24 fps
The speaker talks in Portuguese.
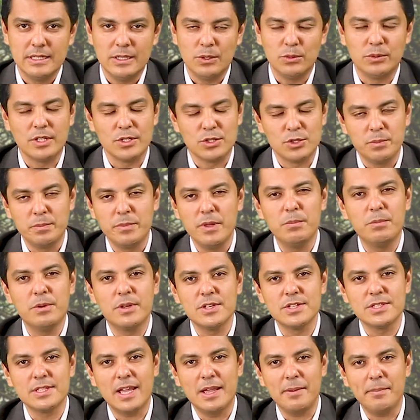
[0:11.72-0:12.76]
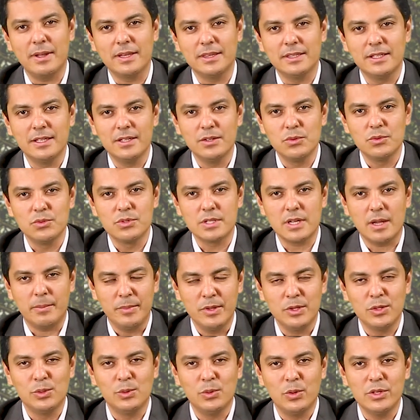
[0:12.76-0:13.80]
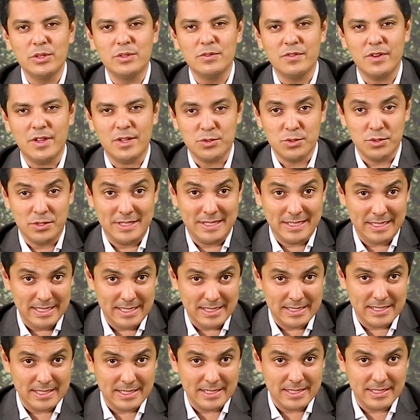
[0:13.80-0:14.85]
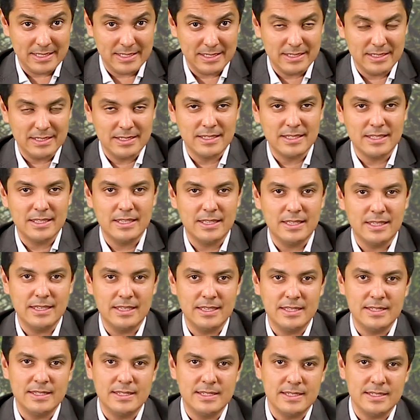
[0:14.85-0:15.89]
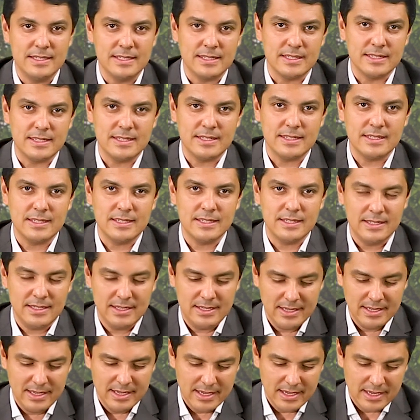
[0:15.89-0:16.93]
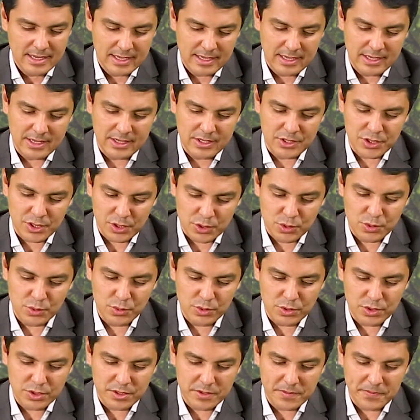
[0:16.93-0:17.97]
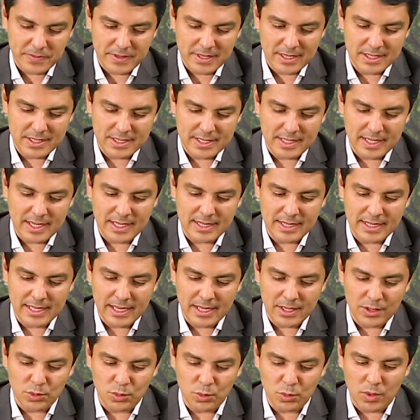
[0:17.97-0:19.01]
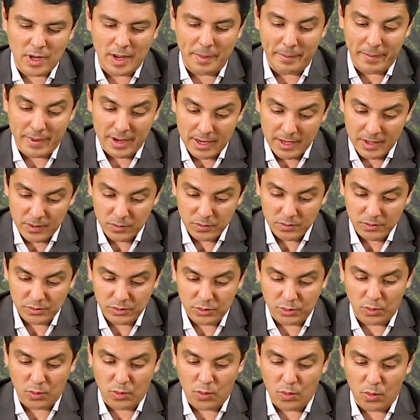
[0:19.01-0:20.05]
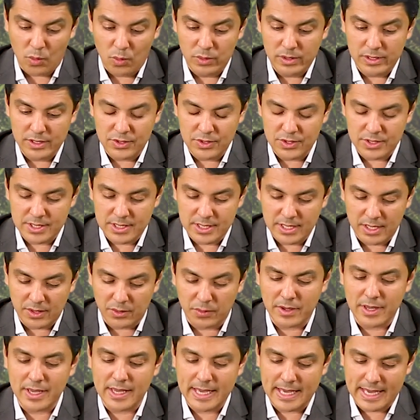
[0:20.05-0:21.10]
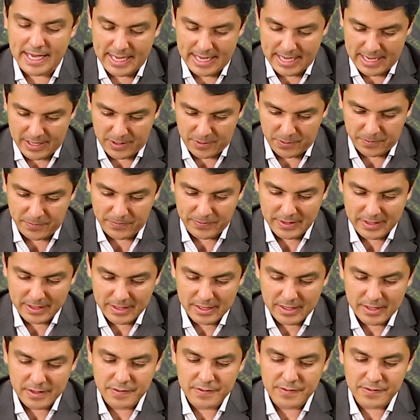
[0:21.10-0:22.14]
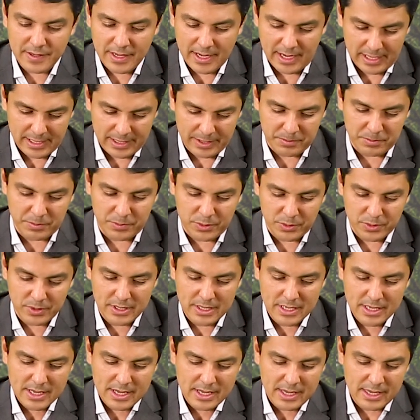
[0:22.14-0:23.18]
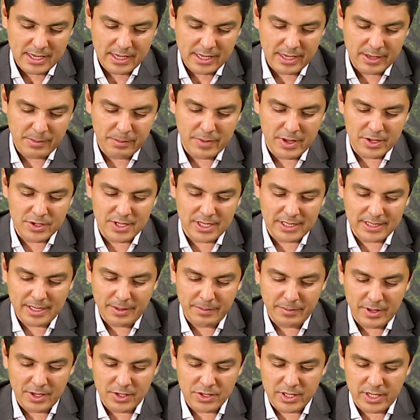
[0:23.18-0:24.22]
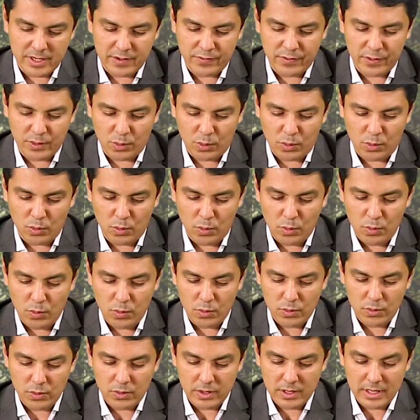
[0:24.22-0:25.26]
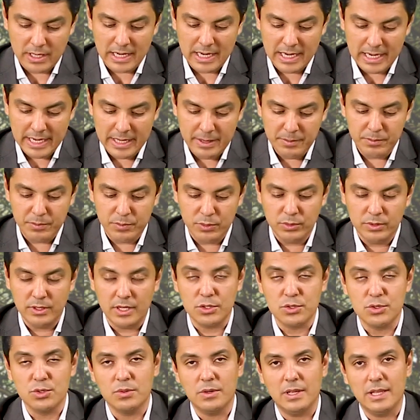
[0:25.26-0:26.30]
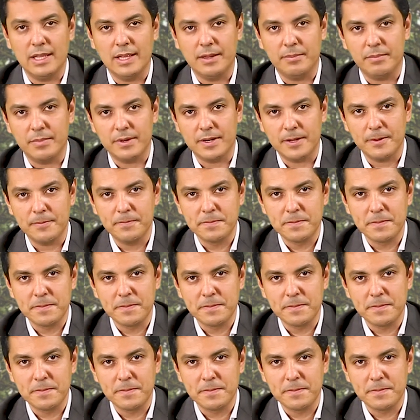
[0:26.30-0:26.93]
e o texto bíblico está em Mateus capítulo 8, verso 3, que diz: E Jesus, estendendo a mão, tocou-lhe, dizendo: Quero, fica limpo. E imediatamente ele ficou limpo da sua lepra.